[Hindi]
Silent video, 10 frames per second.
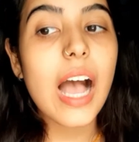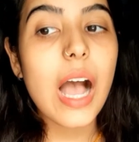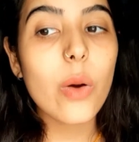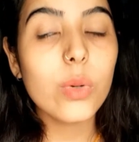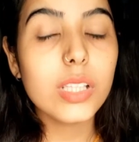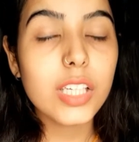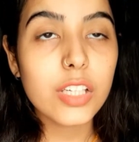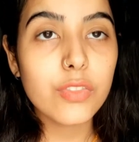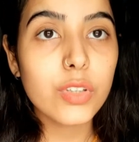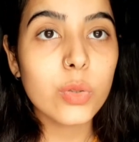आई विल
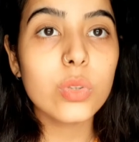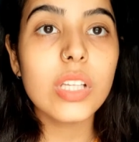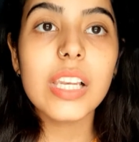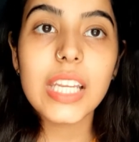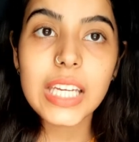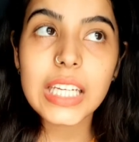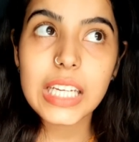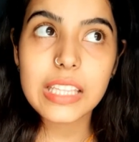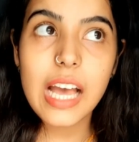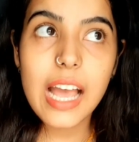गिव यू द लिंक
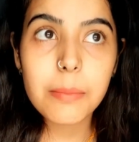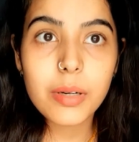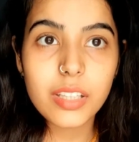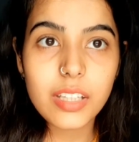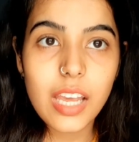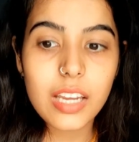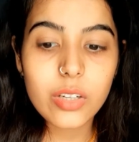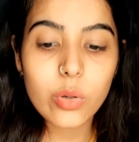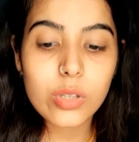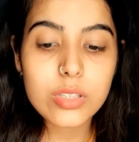इन द आई बटन
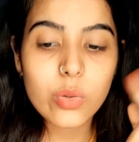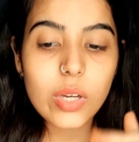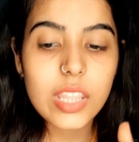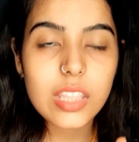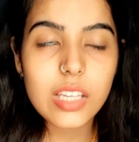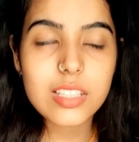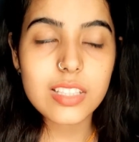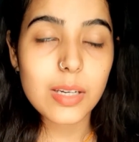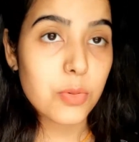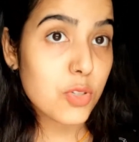एंड ऑल्सो इन द
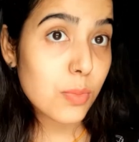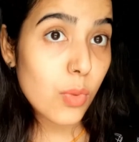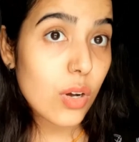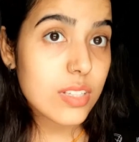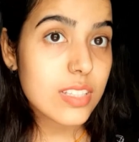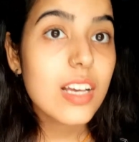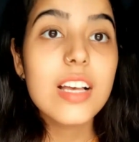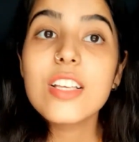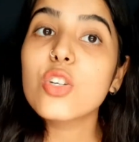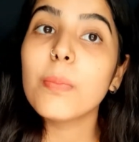डिस्क्रिप्शन बॉक्स
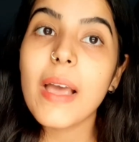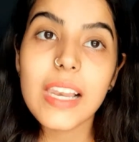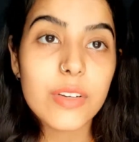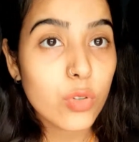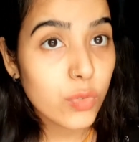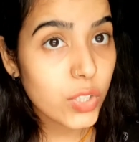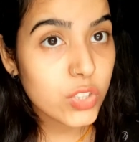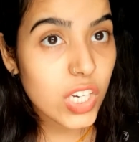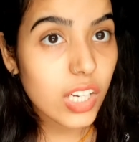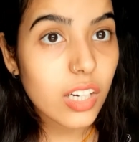सो पहले वो वीडियो
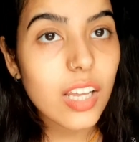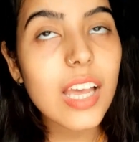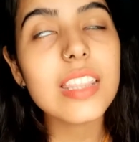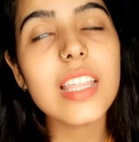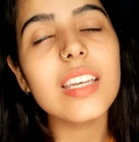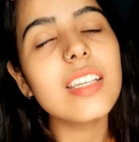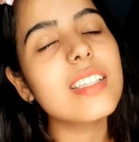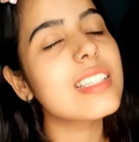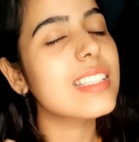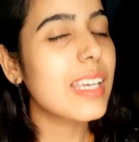चेक करना एंड देन
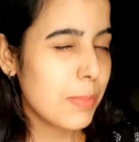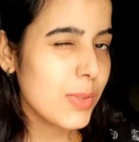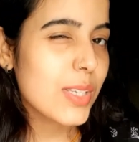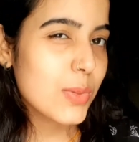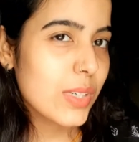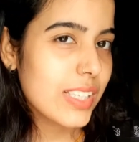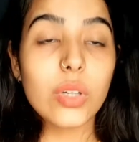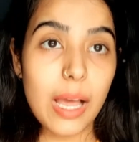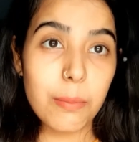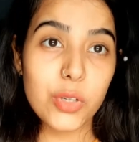स्किप टू दिस वन
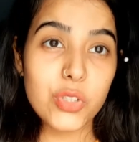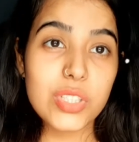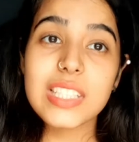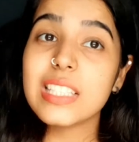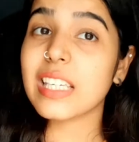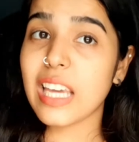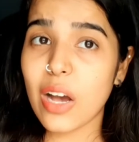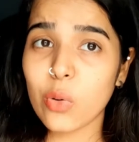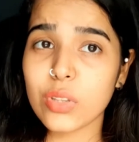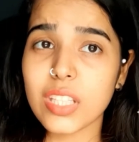कोलाब्रेशन क्या
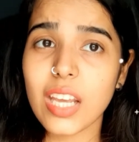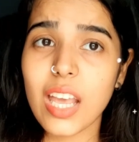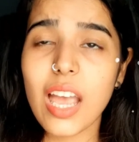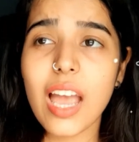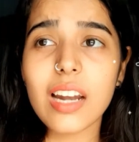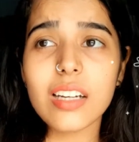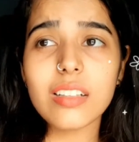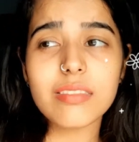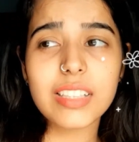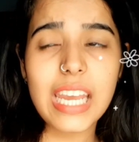होते हैं एंड
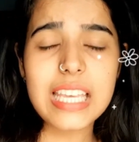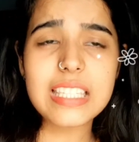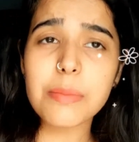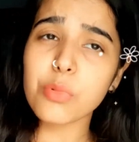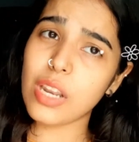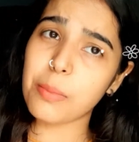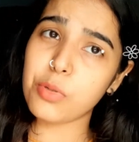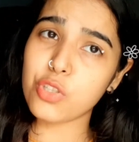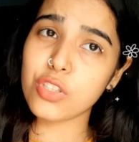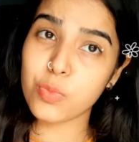कैसे आप
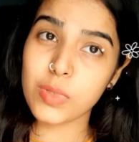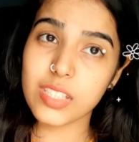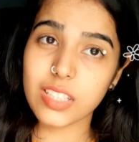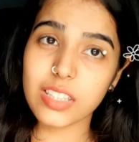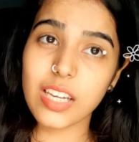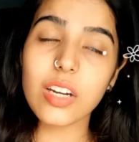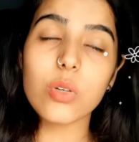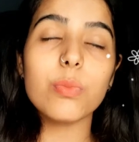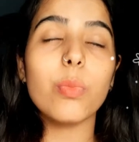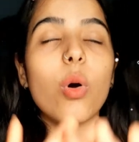कोलाब्रेशन मिल सकते हैं एंड
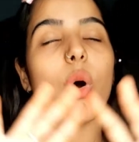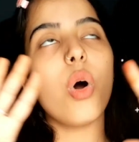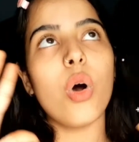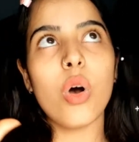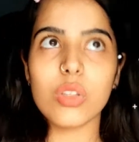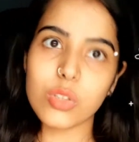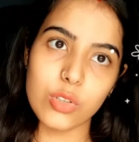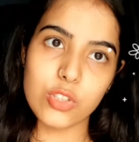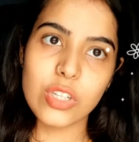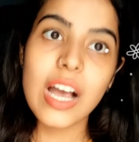बहुत
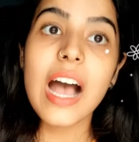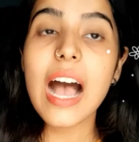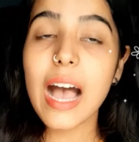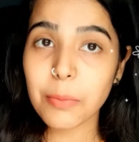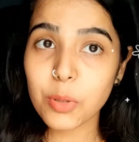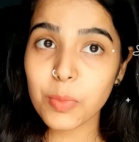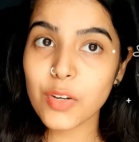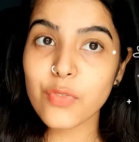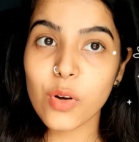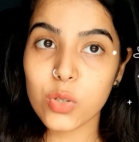कुछ आपको
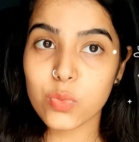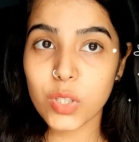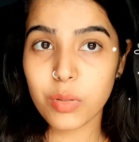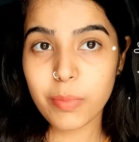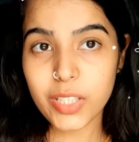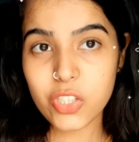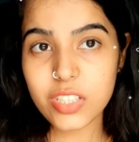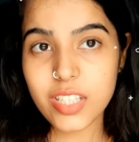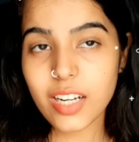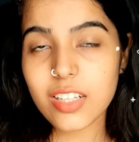मेरे फर्स्ट वीडियो में पता
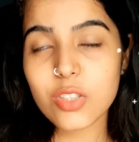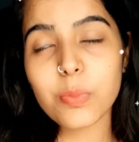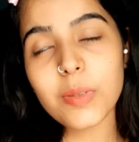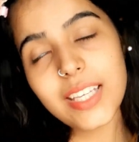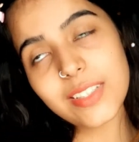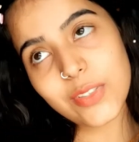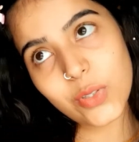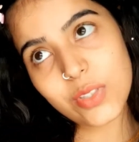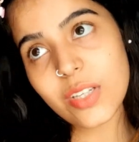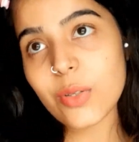चल जाएगा सो so प्लीज़
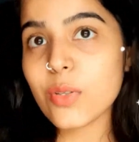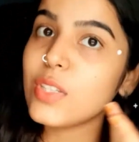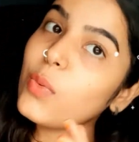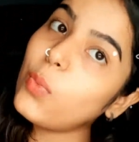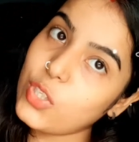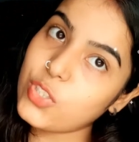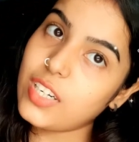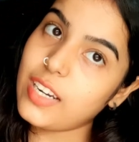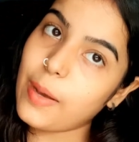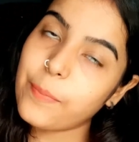इसको ज़रूर से वॉच
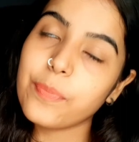करना